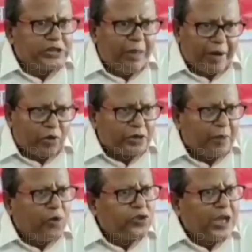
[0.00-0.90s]
ভোট
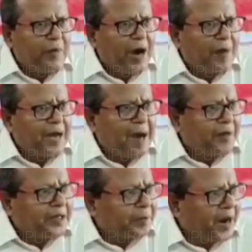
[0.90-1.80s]
দেওয়ার কথা বলছি এবং
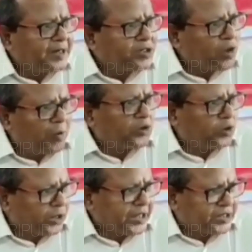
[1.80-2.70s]
আমরা আমাদের পার্টির
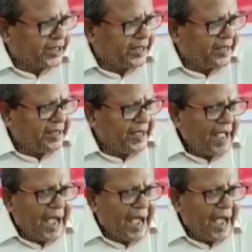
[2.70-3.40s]
সমর্থন দিচ্ছি